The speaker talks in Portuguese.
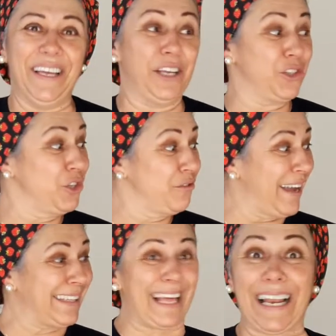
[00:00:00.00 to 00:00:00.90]
E a gente
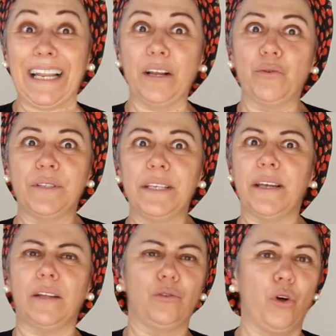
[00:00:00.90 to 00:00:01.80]
vai lá na
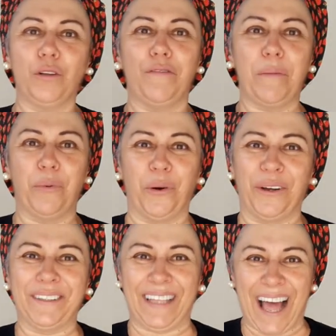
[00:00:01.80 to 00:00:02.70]
cozinha a todo vapor,
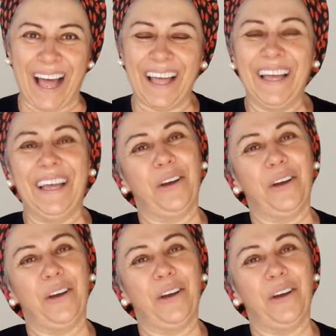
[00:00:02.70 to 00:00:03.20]
tá?